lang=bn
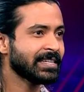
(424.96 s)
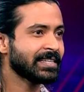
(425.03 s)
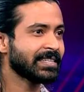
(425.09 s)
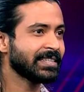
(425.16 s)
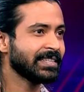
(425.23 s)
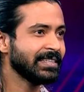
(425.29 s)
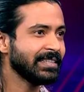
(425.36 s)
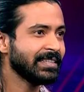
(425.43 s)

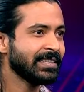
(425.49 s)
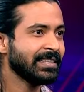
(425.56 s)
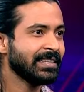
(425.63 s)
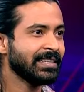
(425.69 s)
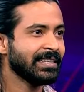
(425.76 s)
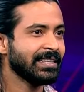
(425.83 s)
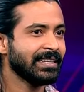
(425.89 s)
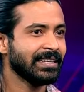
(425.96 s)
আসছে
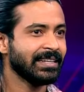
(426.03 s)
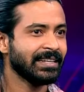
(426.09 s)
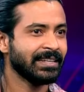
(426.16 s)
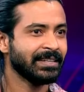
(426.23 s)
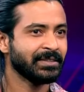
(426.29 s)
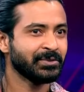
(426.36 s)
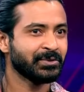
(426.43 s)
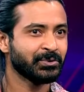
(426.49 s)

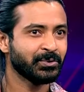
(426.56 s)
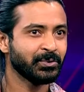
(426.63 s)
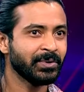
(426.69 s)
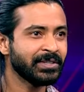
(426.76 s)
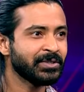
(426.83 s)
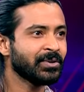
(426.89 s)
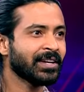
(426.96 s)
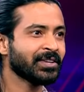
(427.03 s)

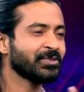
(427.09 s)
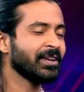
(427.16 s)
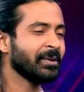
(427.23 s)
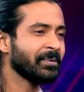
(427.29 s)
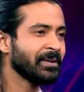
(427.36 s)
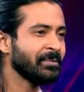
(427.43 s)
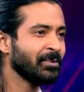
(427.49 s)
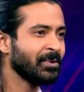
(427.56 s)
উনি যখন আসলে
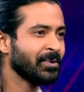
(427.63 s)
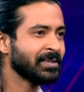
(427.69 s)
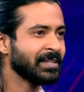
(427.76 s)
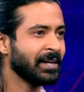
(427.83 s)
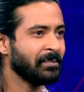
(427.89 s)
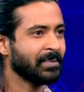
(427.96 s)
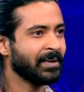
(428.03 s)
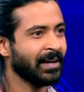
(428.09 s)
আমাকে বললো যে
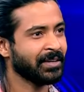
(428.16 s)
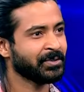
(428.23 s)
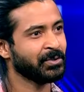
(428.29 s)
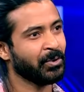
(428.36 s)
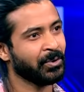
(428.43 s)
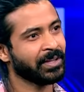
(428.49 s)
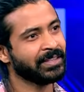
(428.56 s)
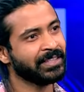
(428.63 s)
আমরা
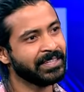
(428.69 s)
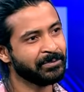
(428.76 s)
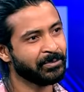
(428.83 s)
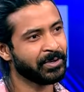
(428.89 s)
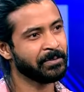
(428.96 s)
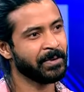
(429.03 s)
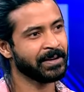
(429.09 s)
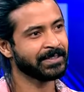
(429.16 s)
আসলে অনেক দিন
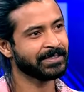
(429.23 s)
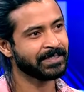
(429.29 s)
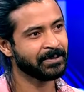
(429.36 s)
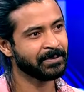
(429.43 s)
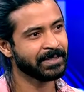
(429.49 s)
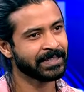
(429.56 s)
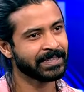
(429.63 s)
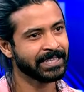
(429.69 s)
পরে বাংলা
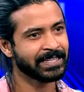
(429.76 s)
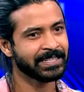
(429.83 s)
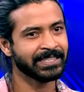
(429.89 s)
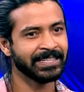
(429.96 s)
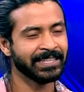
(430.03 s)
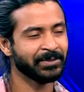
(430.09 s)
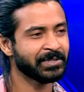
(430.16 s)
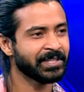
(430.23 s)
সিনেমা দেখতে আসছি
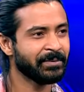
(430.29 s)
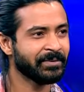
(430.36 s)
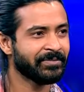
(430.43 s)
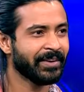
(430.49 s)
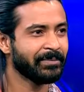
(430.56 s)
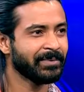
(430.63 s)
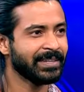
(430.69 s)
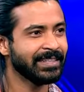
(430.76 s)
এই হচ্ছে আমার
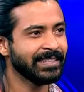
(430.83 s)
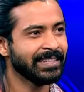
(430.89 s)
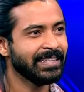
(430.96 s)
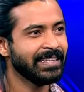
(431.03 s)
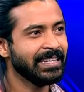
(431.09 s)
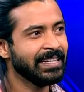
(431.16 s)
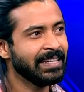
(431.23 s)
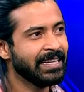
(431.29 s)
ফ্যামিলি
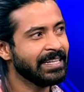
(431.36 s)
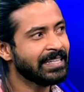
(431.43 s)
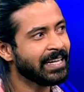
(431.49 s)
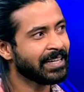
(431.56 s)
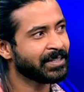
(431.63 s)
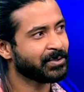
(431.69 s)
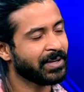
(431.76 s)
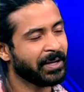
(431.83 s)
এটা
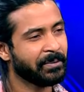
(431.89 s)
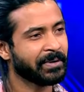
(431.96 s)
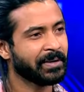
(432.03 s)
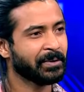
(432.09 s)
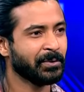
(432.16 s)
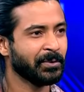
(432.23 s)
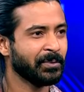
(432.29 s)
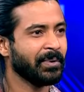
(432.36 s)
আসলে আমাকে
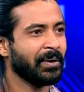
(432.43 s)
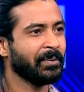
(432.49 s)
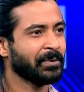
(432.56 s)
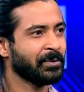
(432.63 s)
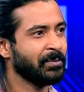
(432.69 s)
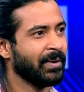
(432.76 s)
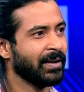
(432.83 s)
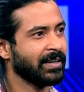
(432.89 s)
খুব আমার
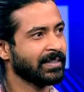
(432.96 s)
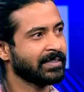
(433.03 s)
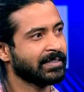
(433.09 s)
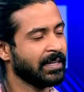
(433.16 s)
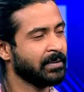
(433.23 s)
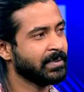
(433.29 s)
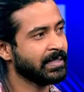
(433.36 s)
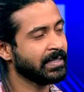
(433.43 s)
খুব ভালো লাগছে
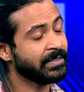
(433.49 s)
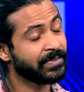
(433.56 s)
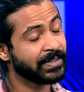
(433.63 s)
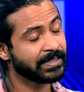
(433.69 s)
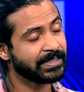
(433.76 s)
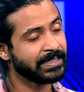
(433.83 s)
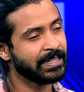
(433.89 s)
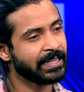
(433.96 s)
আমি
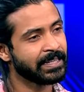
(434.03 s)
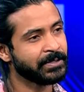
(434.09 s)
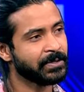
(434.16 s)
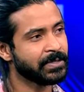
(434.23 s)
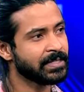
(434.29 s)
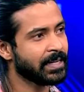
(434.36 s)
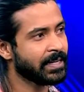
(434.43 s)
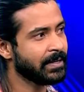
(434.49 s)
ইনফ্যাক্ট সিলেটে
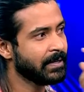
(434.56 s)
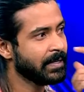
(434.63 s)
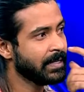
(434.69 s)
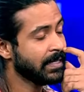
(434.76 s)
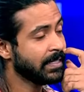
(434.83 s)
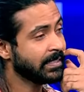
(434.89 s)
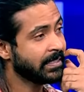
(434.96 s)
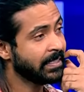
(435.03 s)
যখন যাই
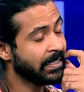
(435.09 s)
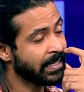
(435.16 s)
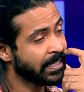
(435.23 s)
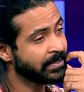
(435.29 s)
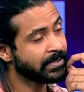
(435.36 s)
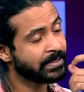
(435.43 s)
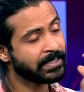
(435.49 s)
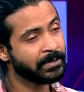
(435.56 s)
সিলেটে
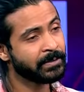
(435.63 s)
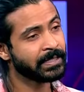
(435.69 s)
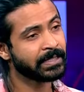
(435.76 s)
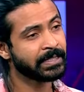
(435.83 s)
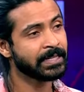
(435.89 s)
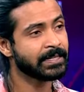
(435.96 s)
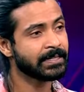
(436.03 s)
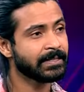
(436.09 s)
একজন সিনেমা
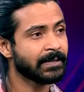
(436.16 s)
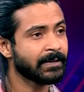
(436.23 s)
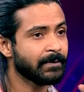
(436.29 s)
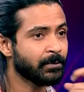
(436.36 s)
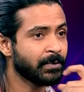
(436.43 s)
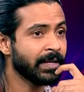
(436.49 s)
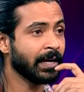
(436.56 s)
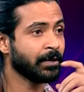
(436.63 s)
দেখতে আসছেন
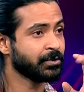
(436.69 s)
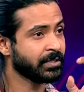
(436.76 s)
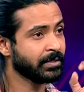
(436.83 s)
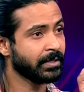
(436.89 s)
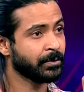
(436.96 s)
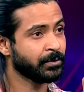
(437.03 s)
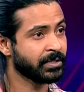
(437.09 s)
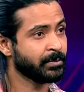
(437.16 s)
উনি একুশে
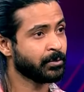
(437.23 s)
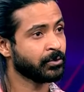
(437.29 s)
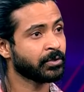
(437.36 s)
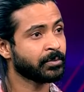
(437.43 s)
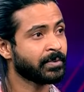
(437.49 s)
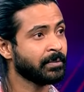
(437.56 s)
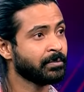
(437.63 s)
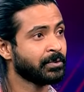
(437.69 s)
একুশে
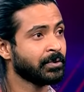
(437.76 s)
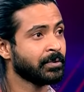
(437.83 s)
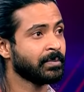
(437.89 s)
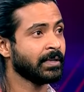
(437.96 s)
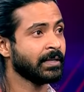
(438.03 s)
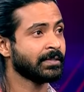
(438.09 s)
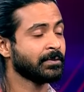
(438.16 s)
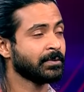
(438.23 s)
পদকপ্রাপ্ত
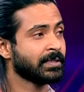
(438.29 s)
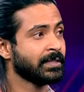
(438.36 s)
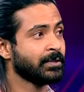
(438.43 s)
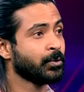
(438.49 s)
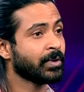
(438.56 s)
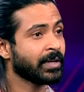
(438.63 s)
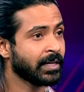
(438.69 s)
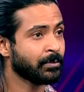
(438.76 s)
প্লাস হচ্ছে
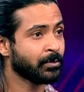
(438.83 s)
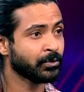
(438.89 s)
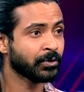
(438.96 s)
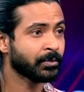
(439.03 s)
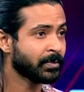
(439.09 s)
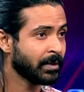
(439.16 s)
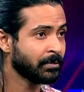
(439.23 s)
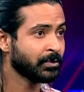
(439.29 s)
রোকেয়া
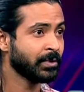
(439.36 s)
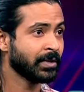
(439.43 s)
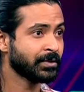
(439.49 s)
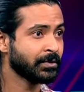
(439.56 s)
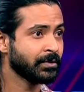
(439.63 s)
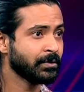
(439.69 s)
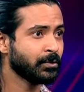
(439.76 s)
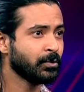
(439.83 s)
পদকপ্রাপ্ত
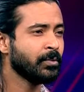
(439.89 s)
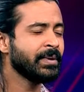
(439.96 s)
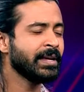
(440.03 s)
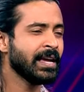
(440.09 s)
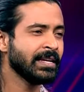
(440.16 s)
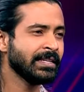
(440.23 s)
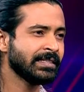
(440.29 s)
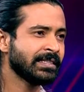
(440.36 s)
একজন খুবই
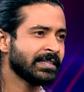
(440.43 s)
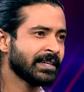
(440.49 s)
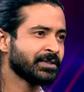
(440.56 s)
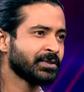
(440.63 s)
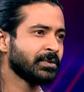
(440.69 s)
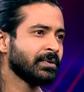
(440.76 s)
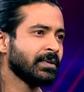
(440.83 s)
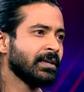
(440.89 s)
এইজড আচ্ছা।
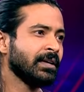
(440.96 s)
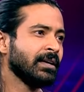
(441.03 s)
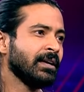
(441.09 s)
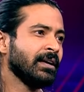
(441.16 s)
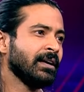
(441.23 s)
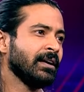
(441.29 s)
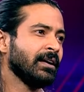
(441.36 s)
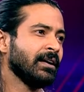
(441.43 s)
একজন
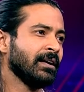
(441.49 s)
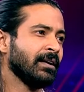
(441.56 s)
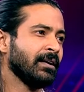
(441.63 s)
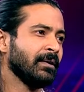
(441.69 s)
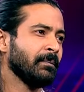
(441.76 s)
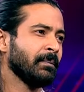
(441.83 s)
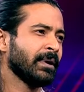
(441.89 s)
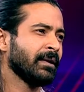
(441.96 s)

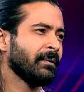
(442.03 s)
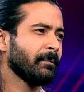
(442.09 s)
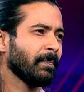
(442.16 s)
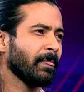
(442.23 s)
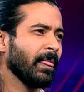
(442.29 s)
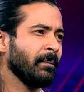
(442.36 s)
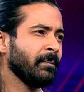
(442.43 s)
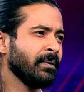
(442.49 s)
মানে
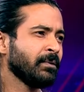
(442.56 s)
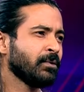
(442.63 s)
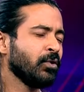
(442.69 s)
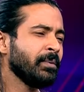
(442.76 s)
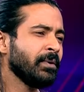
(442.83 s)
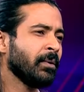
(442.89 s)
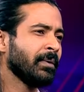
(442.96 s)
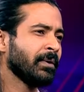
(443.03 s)
আমি
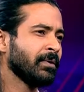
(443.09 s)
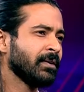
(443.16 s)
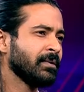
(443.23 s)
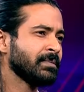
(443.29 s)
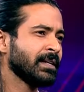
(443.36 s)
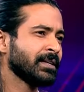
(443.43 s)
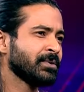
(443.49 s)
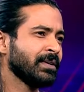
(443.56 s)
খুবই অবাক হলাম
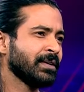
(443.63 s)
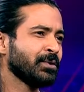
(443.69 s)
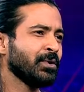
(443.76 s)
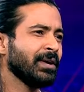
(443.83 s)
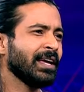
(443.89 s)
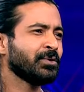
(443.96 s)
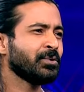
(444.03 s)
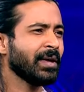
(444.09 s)
যে আসলে
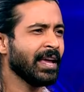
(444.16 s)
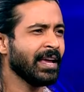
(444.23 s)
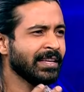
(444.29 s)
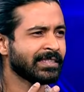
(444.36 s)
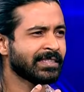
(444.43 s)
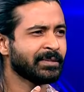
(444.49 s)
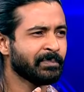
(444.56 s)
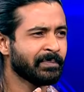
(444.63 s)
এত
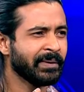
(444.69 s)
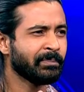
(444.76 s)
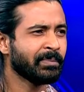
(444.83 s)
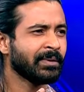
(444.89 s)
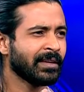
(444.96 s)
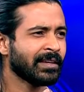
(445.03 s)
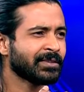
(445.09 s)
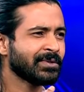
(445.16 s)
এইজড
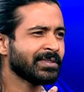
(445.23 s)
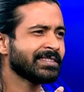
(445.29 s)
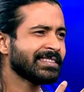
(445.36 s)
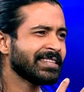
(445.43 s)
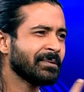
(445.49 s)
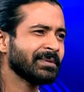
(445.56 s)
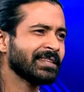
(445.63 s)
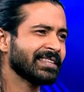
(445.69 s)
পিপল আসলে
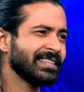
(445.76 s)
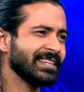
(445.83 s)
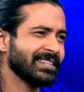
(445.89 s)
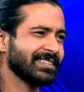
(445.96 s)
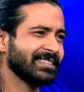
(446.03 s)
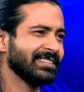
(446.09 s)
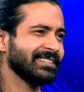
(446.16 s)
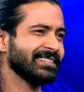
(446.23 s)
সিনেমা দেখতে
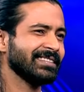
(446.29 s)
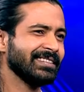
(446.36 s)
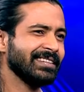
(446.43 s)
আসতেছে